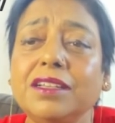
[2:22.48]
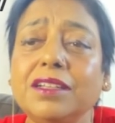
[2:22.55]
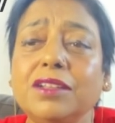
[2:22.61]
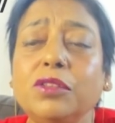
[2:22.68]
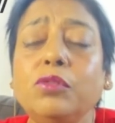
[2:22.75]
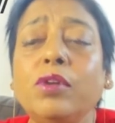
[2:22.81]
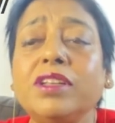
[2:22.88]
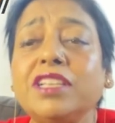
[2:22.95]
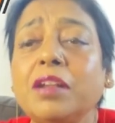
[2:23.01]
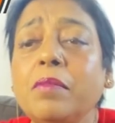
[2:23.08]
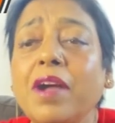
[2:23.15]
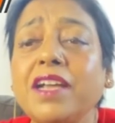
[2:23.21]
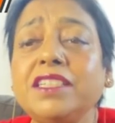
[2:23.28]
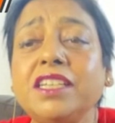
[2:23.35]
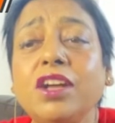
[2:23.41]
দু হাজার
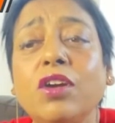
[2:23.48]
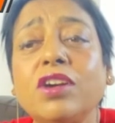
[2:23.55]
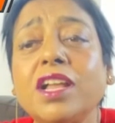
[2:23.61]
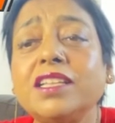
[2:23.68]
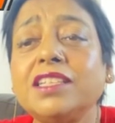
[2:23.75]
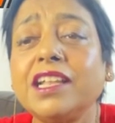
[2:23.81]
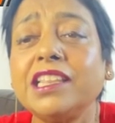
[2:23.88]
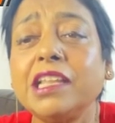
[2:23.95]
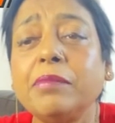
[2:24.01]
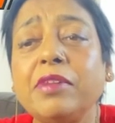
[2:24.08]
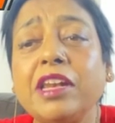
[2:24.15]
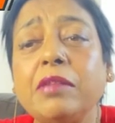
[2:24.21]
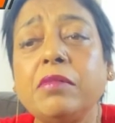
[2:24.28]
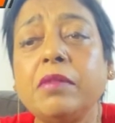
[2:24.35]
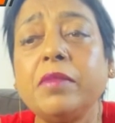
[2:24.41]
বাইশে হঠাৎ জানতে
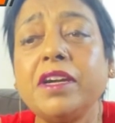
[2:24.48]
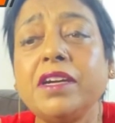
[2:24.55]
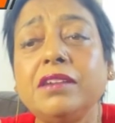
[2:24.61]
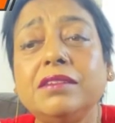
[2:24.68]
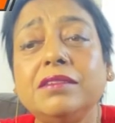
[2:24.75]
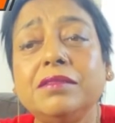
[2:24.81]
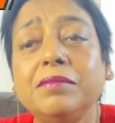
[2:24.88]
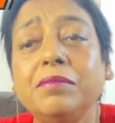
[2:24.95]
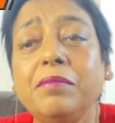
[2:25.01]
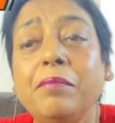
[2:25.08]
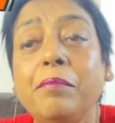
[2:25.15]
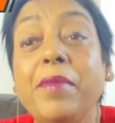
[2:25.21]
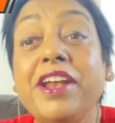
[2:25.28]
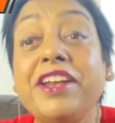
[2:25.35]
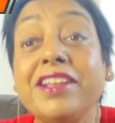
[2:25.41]
পারলাম আমার
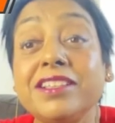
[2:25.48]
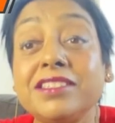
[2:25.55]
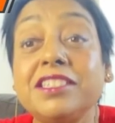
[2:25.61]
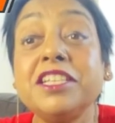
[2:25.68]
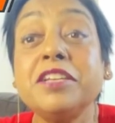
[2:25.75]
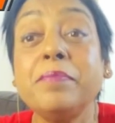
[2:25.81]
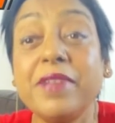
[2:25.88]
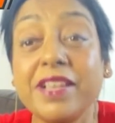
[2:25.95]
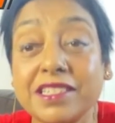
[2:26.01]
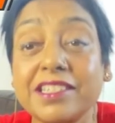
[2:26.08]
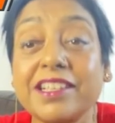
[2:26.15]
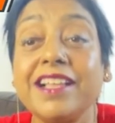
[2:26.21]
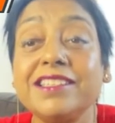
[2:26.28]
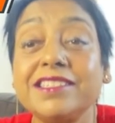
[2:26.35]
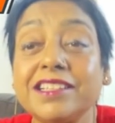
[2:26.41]
মেটাস্টিক বেস্ট
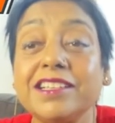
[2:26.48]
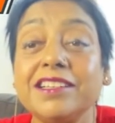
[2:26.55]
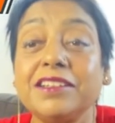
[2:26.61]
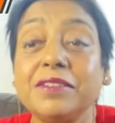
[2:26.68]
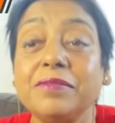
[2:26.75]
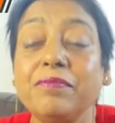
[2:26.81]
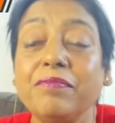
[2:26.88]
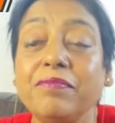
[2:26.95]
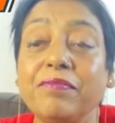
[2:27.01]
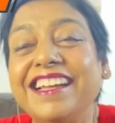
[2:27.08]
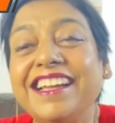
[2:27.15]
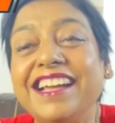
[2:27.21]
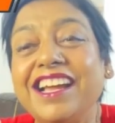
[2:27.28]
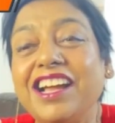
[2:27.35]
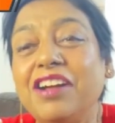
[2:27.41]
ক্যান্সার
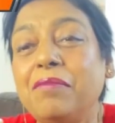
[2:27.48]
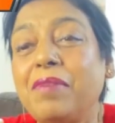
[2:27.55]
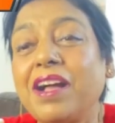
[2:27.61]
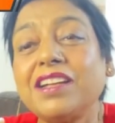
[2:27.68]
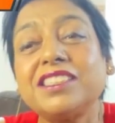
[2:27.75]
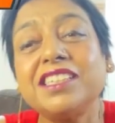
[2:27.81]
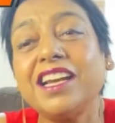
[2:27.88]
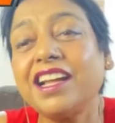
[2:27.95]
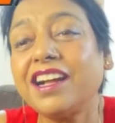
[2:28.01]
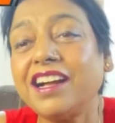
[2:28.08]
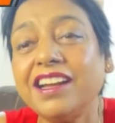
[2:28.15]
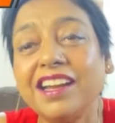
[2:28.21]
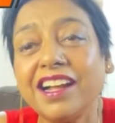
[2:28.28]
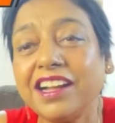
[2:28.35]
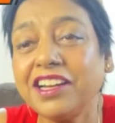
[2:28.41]
বাচ্চারা
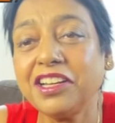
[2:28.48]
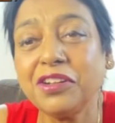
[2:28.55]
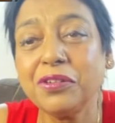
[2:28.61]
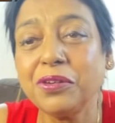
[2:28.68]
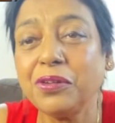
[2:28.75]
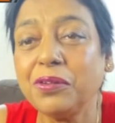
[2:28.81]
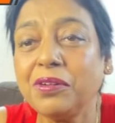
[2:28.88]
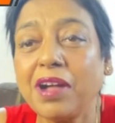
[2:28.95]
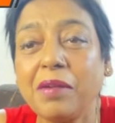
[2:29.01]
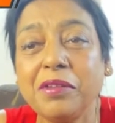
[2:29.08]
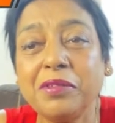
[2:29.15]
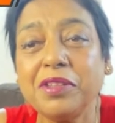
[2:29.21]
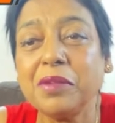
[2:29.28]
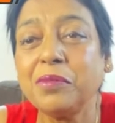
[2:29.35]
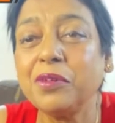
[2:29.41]
কান্নাকাটি করলো আমি
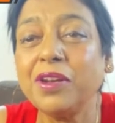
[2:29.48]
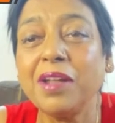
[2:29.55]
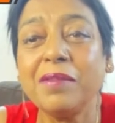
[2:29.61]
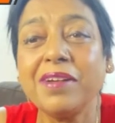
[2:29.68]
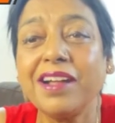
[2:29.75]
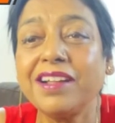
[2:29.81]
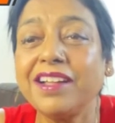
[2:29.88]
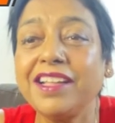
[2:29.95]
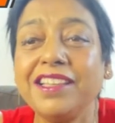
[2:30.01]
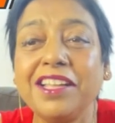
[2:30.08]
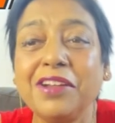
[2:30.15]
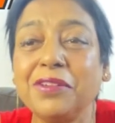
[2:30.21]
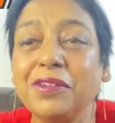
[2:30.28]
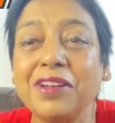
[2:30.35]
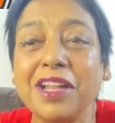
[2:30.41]
ওদের বললাম কেঁদে
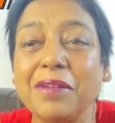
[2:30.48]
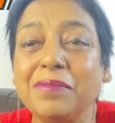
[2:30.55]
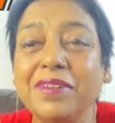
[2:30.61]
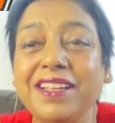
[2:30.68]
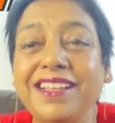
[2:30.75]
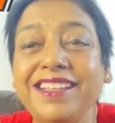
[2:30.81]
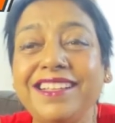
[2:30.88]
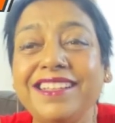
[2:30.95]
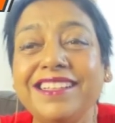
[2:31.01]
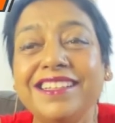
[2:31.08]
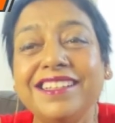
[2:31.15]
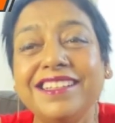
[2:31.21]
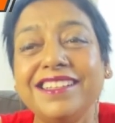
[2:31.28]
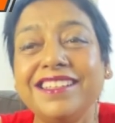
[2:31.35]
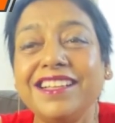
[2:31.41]
কোনো লাভ নেই
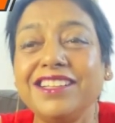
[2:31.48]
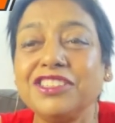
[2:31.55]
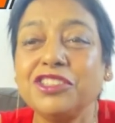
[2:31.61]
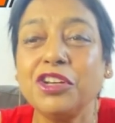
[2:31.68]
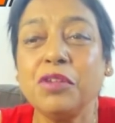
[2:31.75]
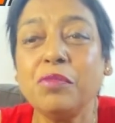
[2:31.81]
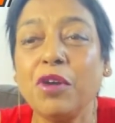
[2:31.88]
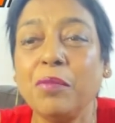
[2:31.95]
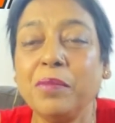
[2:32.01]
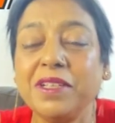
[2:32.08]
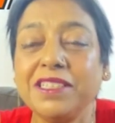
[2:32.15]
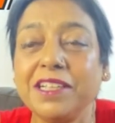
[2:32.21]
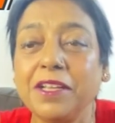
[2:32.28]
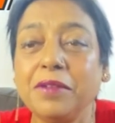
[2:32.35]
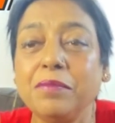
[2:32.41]
চলো বম্বে
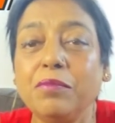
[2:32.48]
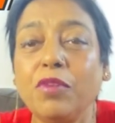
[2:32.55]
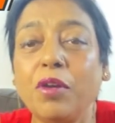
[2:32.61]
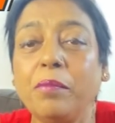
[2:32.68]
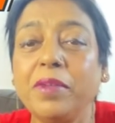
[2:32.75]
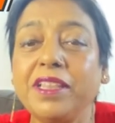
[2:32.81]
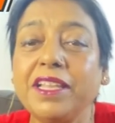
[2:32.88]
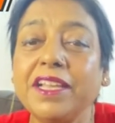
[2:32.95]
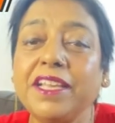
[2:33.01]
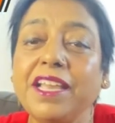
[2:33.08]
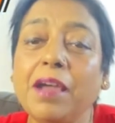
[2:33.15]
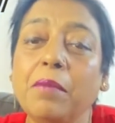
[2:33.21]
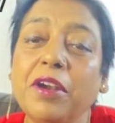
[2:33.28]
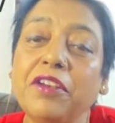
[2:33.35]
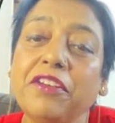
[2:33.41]
যাই বম্বেতে গিয়ে
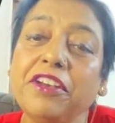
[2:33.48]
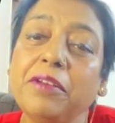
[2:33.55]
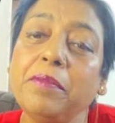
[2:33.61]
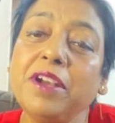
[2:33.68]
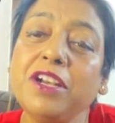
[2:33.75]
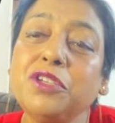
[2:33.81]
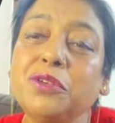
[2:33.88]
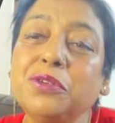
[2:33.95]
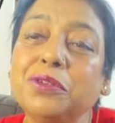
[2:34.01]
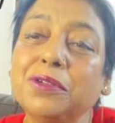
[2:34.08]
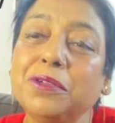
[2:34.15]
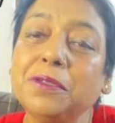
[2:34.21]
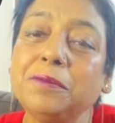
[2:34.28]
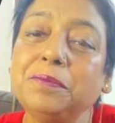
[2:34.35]
আমার ট্রিটমেন্ট শুরু হলো